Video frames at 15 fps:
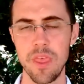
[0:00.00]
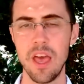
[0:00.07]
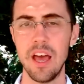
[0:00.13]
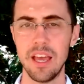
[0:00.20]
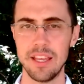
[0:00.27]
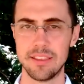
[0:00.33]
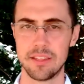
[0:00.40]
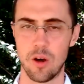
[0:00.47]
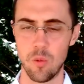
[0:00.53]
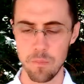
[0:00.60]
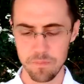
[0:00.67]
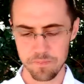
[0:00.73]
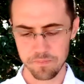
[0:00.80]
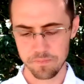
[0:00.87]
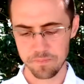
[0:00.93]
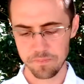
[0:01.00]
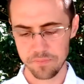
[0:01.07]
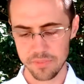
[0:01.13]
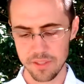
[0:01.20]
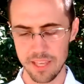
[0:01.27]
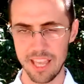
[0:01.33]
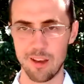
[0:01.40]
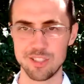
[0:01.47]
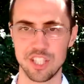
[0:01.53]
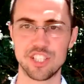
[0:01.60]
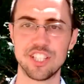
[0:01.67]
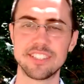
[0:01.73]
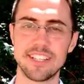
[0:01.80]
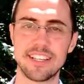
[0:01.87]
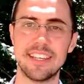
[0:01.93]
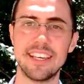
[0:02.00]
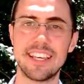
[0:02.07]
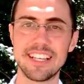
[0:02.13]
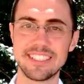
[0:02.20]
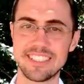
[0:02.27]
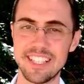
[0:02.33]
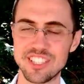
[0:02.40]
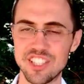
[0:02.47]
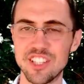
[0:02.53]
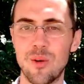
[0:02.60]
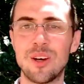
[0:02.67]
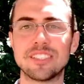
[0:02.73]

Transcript: Então, eu já disse aqui que existe então essa